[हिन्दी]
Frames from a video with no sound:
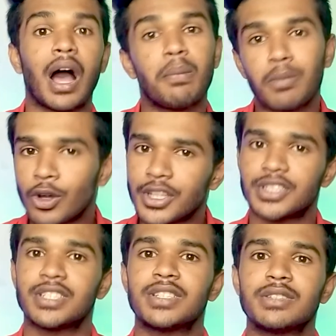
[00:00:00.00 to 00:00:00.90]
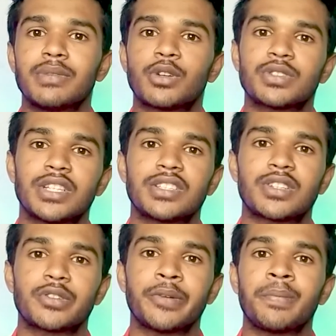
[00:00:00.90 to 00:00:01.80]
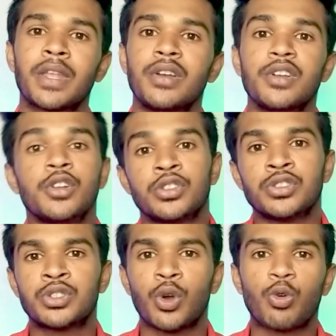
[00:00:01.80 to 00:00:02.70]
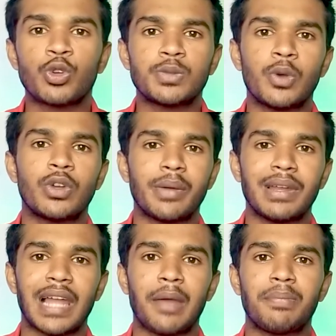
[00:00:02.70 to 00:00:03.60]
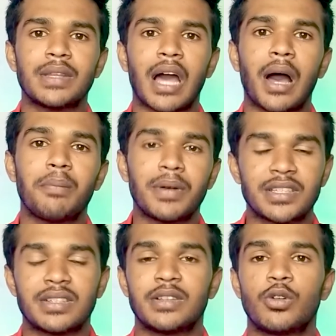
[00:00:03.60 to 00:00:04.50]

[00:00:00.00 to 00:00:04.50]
आप बहुत अच्छी चीज़ मेरे को सजेस्ट करते हो जो कुछ भी होना मेरे लाइफ में तो आप बज,